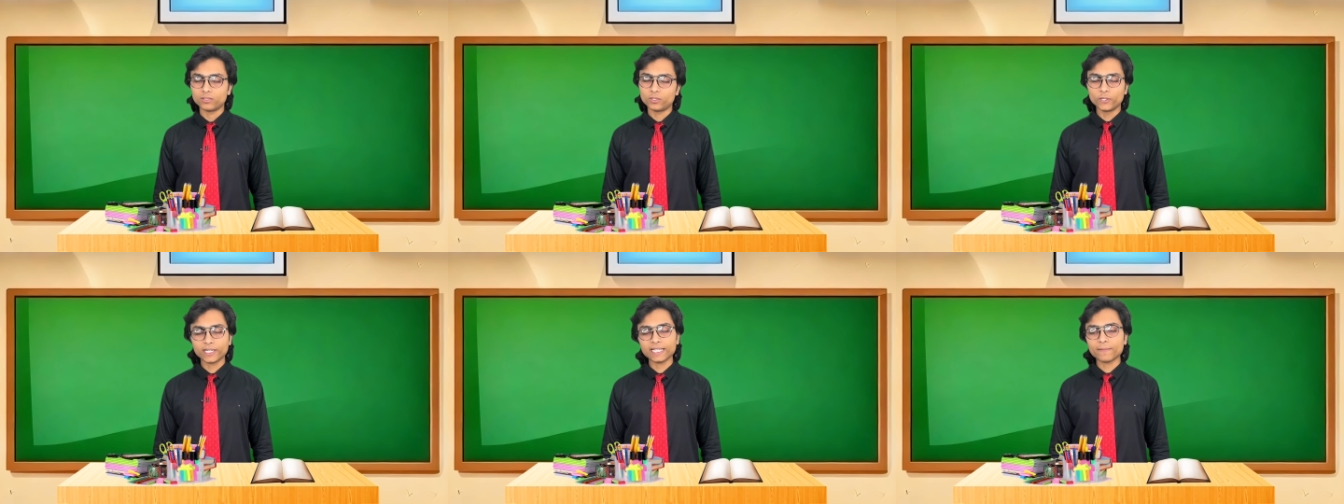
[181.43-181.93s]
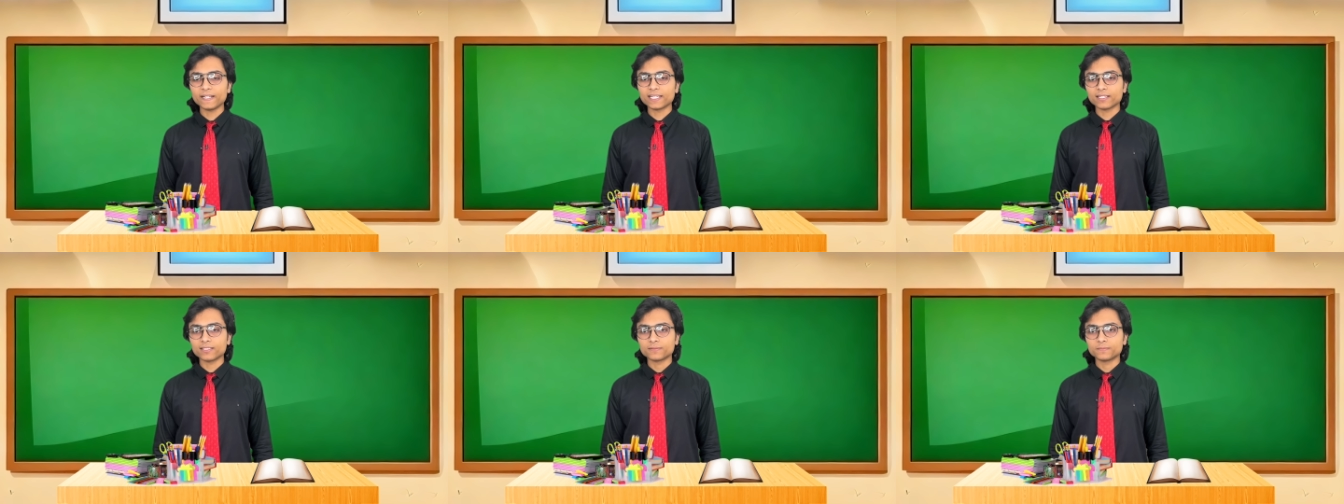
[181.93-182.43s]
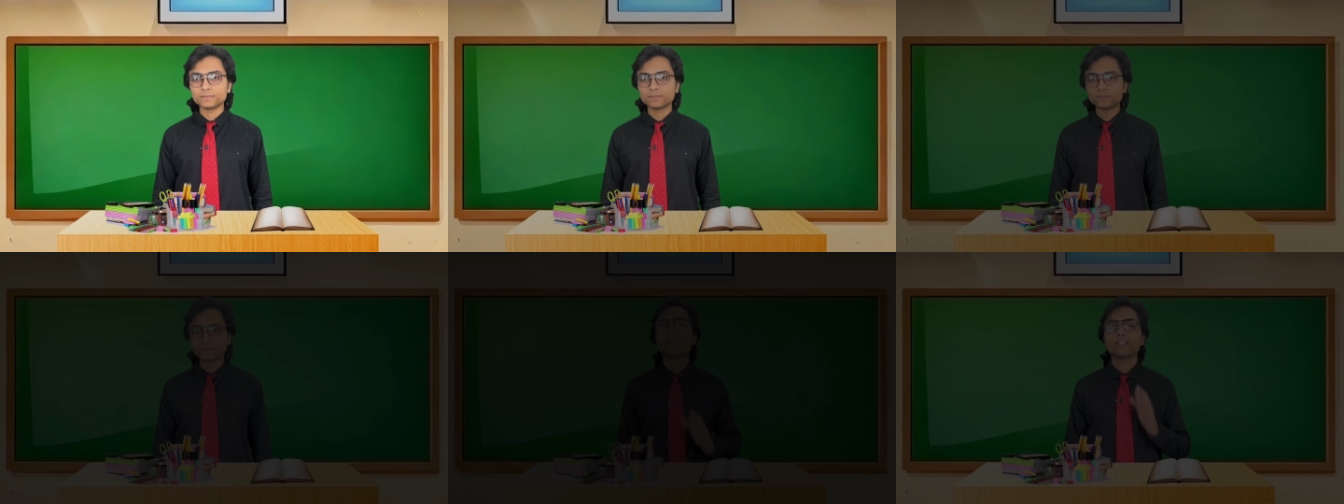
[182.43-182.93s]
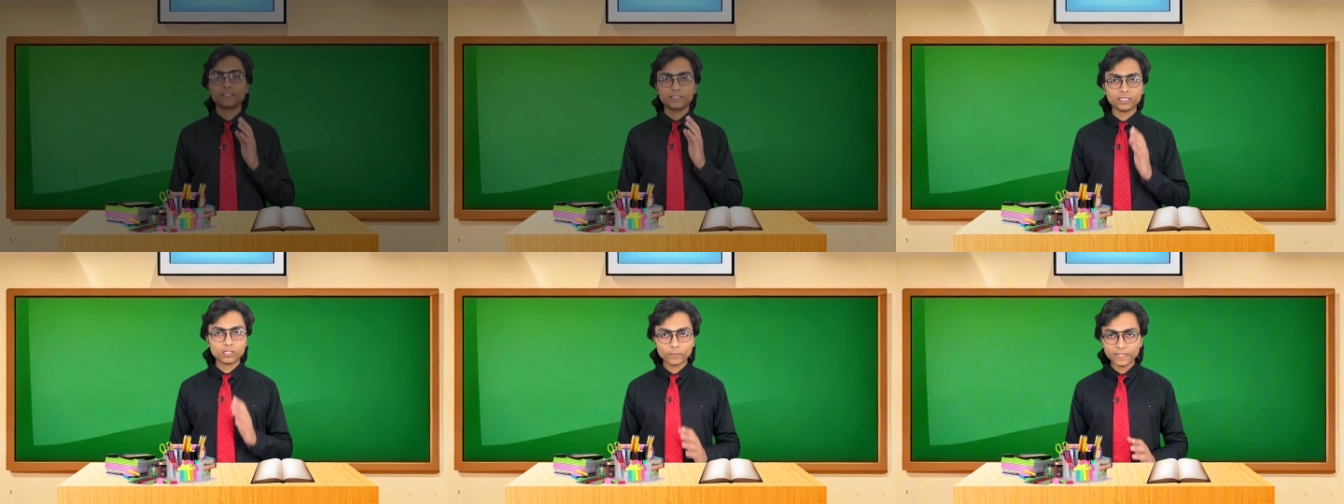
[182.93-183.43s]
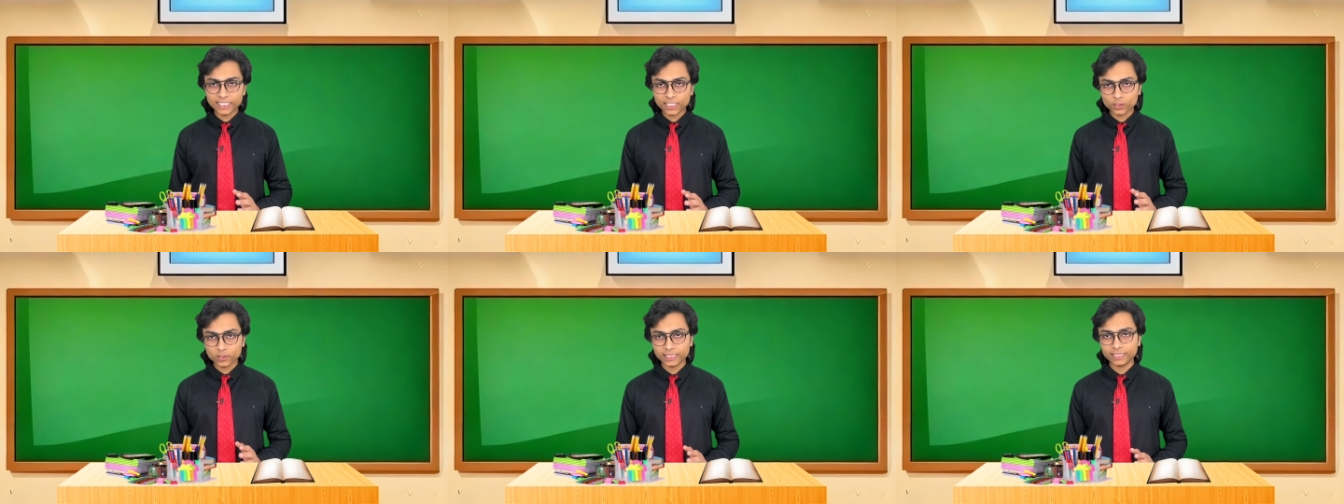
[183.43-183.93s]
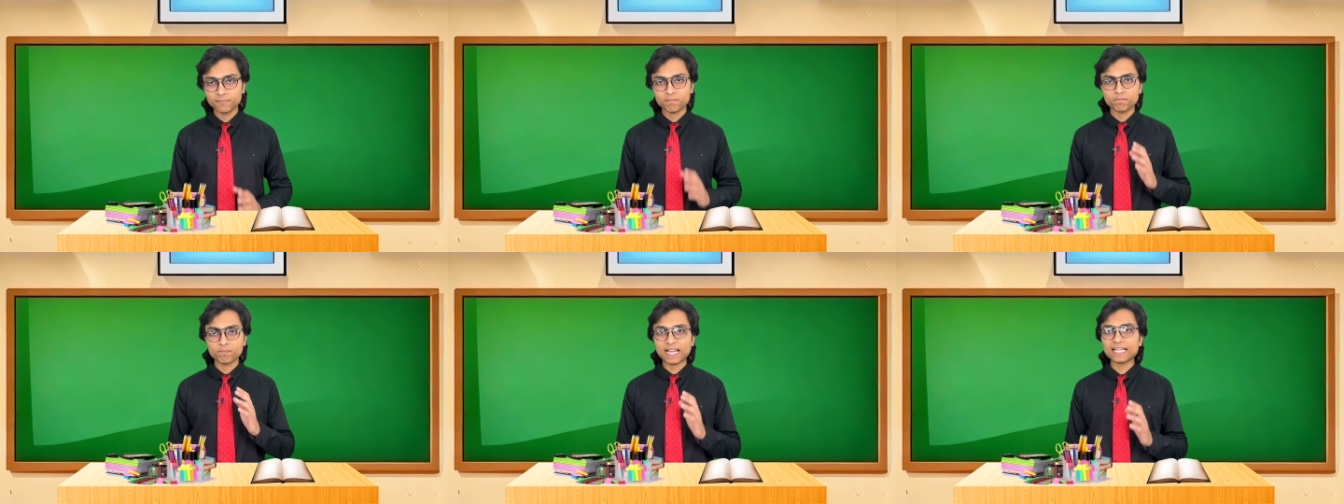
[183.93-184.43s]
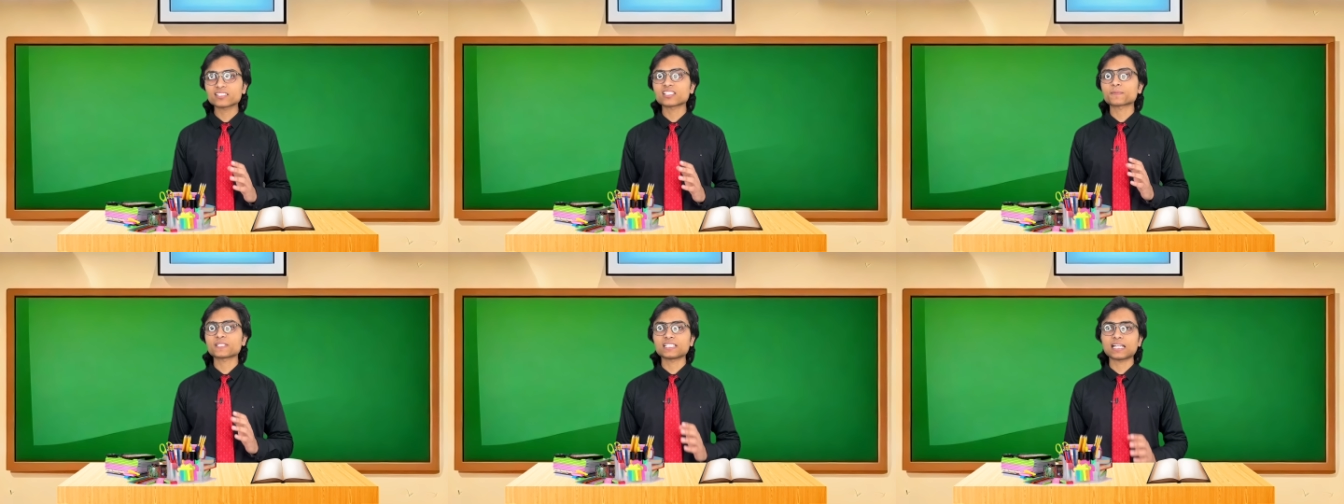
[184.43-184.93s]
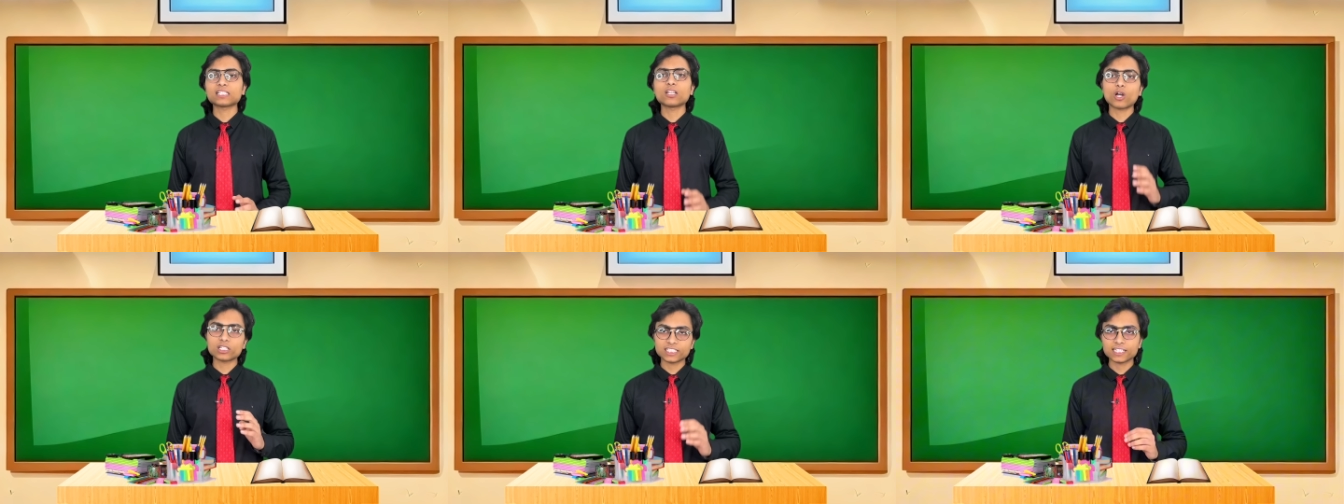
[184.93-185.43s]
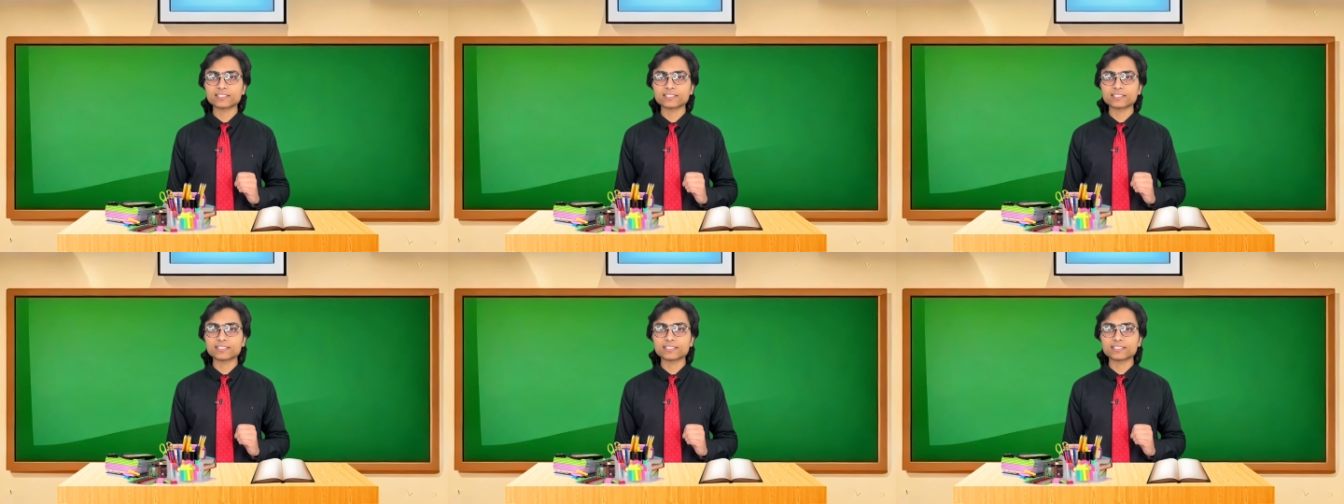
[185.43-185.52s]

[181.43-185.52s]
ओके बेटा देखो बेटा टोनी मैथ सबसे ज़्यादा लॉजिकल